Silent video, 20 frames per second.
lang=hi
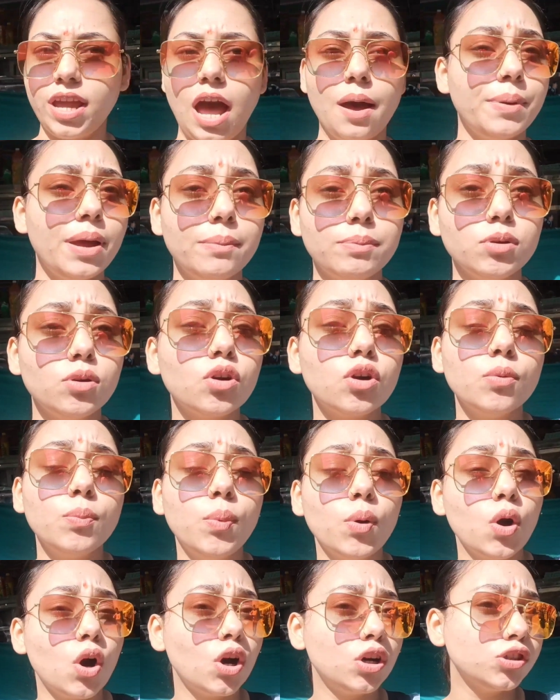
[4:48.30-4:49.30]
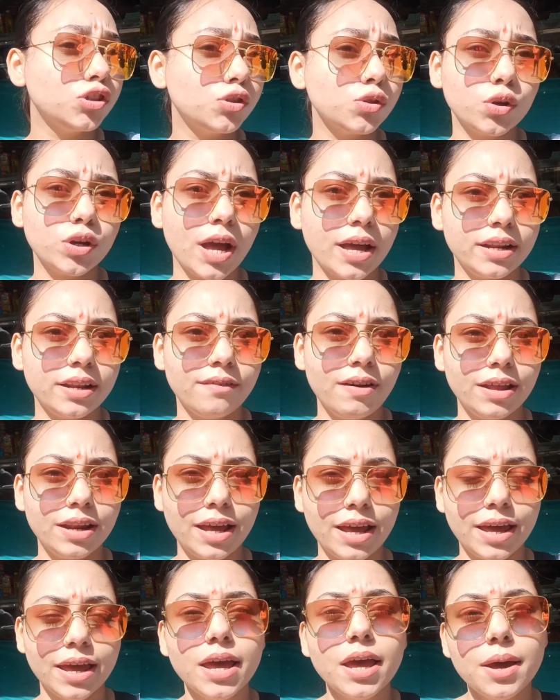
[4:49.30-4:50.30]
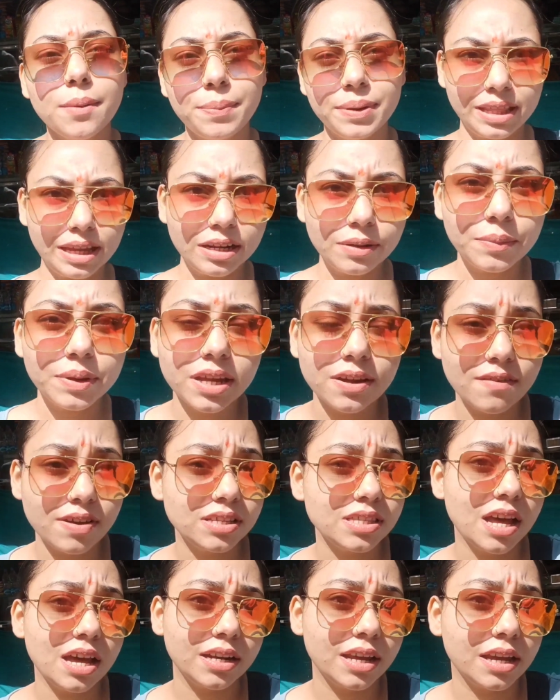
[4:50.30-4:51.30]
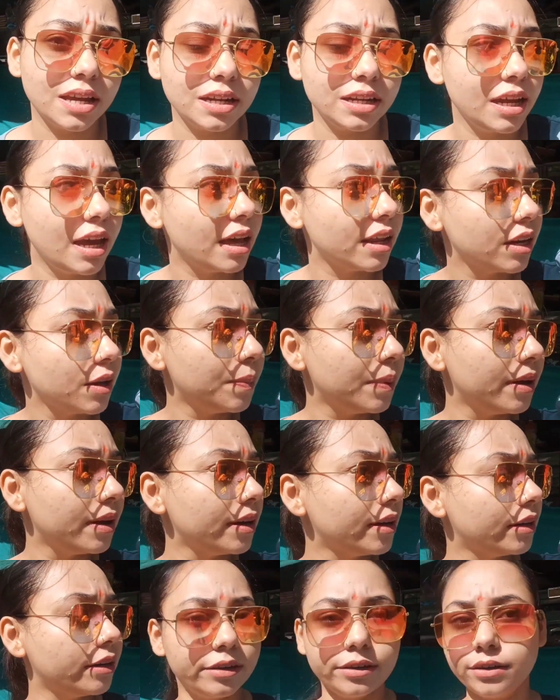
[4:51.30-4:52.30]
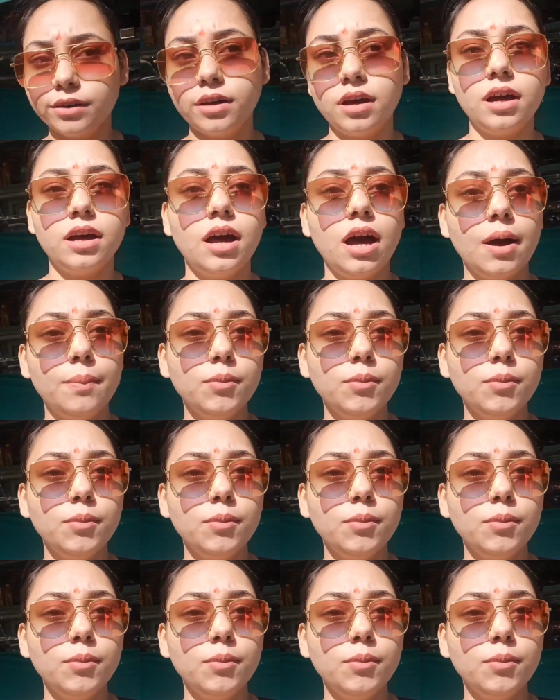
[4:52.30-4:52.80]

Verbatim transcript: यहाँ पे आप लोगों को बहुत शोर आने वाला है पता नहीं मेरी आवाज़ आ रही है कि नहीं आ रही बट uh,